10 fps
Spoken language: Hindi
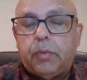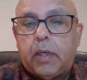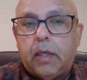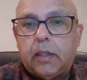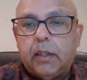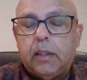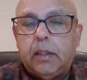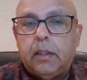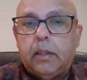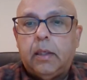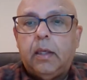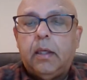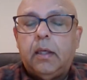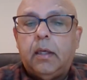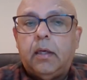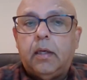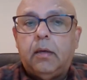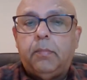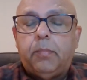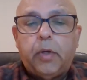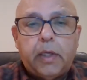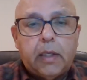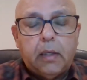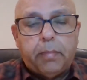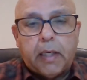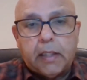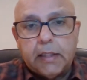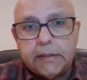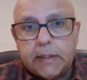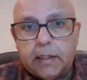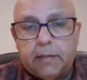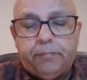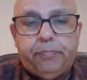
वहाँ की पॉलिटिकल पार्टीज़ हैं